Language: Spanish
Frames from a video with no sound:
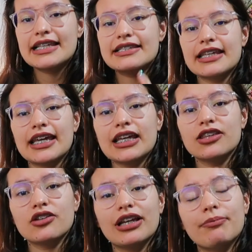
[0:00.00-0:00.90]
Si
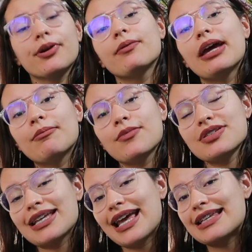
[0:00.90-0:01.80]
no le
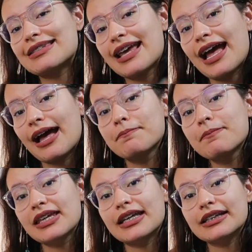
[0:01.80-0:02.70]
proveemos de este
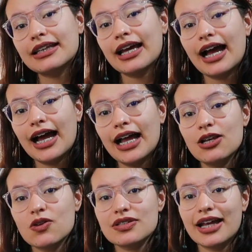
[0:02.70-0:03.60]
ambiente a
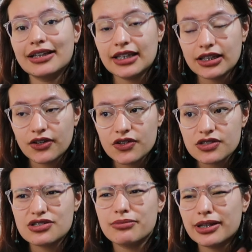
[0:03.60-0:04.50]
los
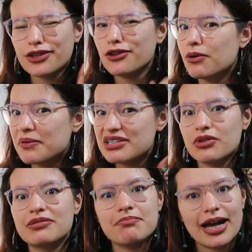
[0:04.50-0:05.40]
gatitos, sobre todo lo he visto
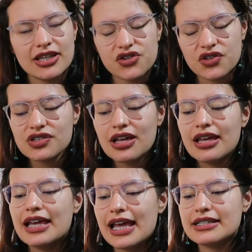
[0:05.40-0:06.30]
en machos,
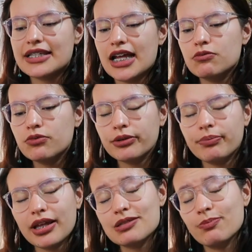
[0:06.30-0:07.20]
están muy
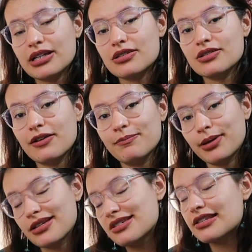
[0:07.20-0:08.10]
predispuestos a
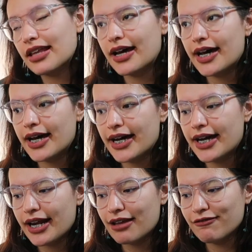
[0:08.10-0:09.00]

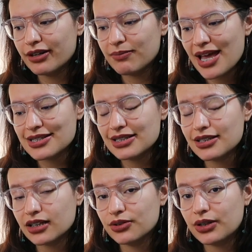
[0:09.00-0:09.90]
presentar enfermedades del
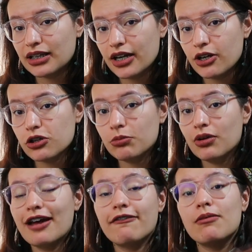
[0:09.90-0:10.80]
tracto urinario como
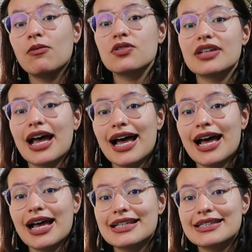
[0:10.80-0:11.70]
la
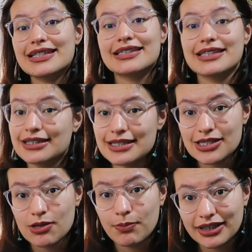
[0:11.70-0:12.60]
famosa cistitis
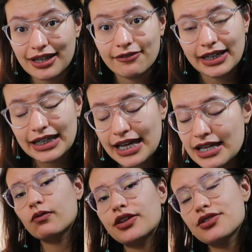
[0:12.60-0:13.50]
idiopática
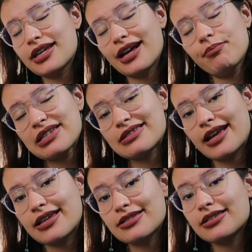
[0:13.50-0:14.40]
felina. Cuando se llega a
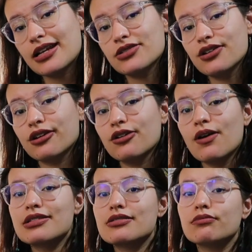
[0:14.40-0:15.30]
presentar este trastorno
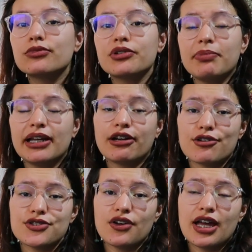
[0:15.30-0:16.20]
es muy
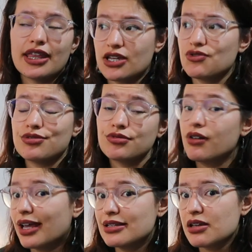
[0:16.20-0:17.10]
peligroso, de hecho es una
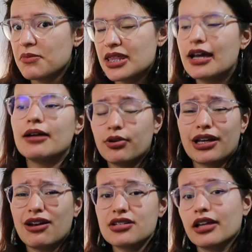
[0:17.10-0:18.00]
urgencia médica
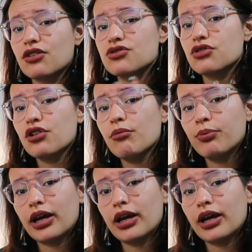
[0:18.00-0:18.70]
porque los gatos no